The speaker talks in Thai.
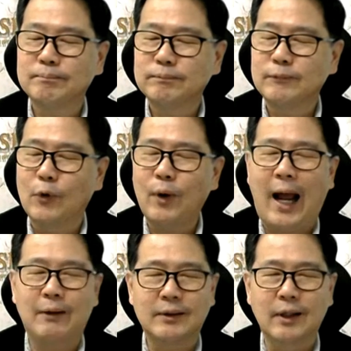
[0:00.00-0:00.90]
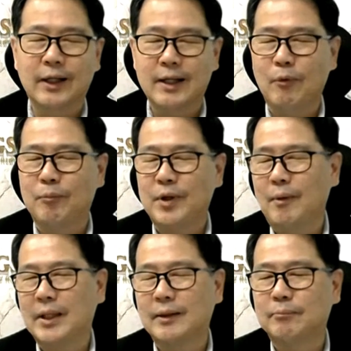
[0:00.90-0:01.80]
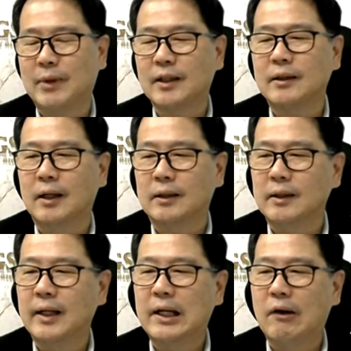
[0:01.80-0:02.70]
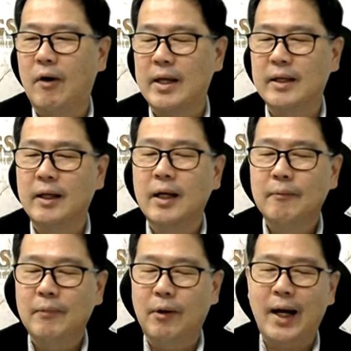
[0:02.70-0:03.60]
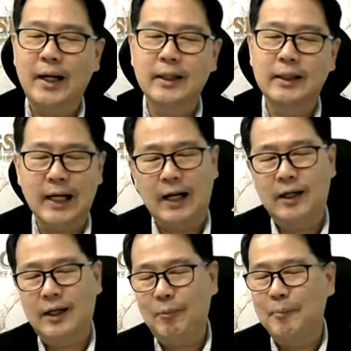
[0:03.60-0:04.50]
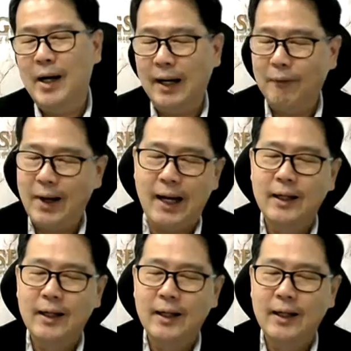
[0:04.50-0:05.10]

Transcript: โอกาสเกิดในผมคิดว่ามันมันจะเกิดขึ้นได้น้อยเพราะว่าหนึ่งเนี่ยเราประเมินแล้วว่า